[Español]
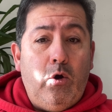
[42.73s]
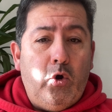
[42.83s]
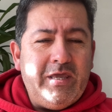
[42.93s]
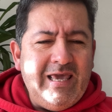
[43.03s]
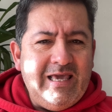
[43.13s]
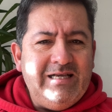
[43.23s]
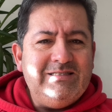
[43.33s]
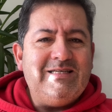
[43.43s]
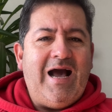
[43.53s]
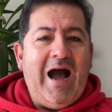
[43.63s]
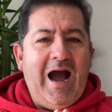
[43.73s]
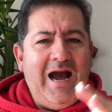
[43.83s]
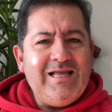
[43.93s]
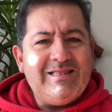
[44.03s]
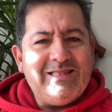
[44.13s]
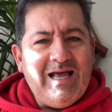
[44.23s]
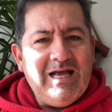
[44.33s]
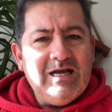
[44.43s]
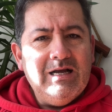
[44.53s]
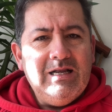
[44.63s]
O'Higgins
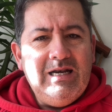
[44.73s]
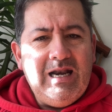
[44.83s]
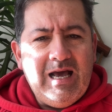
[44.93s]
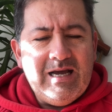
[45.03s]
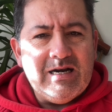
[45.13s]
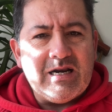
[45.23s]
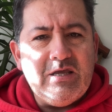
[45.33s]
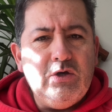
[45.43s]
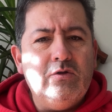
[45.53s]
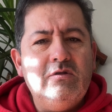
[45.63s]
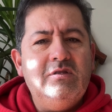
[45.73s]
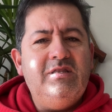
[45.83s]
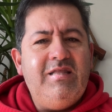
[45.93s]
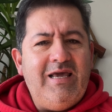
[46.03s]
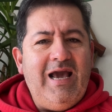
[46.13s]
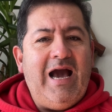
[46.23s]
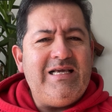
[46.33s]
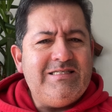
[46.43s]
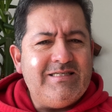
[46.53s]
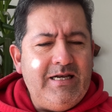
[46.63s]
hasta la región de
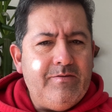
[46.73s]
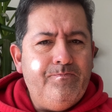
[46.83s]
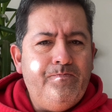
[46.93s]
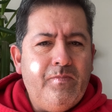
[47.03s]
Aysén.